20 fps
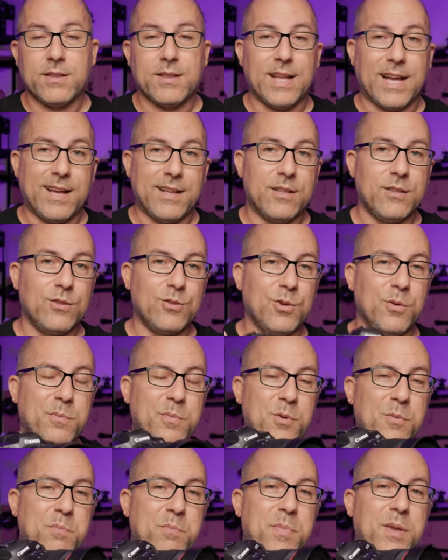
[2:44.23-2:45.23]
tanto
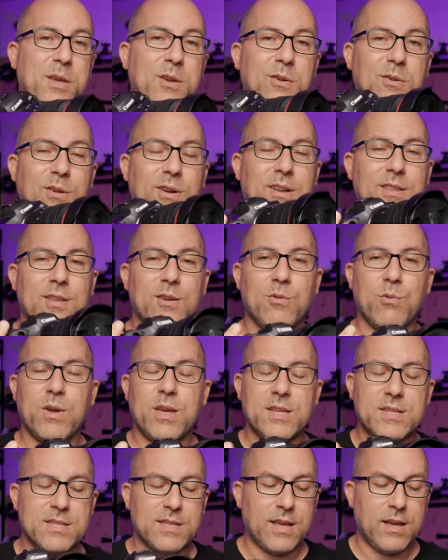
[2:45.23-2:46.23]
più piccola di
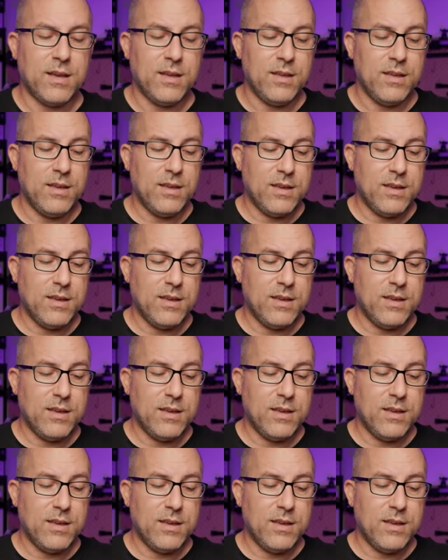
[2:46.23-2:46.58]
questa